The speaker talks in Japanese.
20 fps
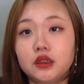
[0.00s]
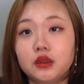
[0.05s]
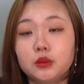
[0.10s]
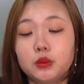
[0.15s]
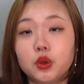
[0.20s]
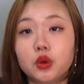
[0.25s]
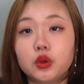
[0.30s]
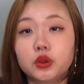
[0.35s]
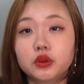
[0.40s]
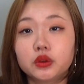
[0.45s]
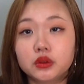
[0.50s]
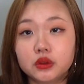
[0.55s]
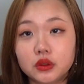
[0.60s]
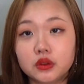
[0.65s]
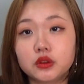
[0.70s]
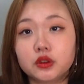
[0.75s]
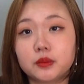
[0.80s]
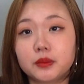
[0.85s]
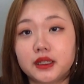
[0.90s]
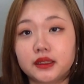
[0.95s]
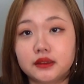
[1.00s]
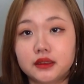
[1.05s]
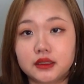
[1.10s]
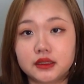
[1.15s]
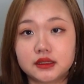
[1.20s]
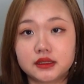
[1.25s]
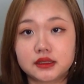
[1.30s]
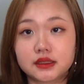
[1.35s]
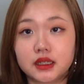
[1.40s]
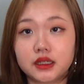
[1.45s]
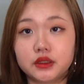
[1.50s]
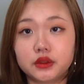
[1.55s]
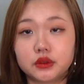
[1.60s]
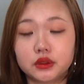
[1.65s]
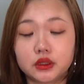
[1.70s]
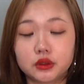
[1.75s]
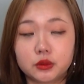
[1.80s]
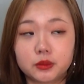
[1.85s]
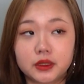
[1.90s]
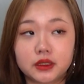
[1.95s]
もうほとんど満点に近いよう
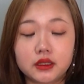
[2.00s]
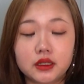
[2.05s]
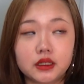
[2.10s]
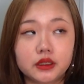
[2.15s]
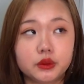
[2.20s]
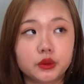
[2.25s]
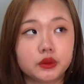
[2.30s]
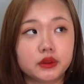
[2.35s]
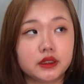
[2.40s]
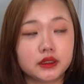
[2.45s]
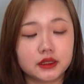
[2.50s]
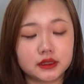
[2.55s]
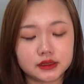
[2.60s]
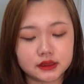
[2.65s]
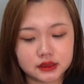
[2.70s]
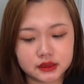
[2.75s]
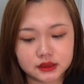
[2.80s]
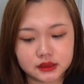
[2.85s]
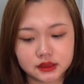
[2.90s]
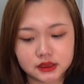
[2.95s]
なのばっかり取ってたし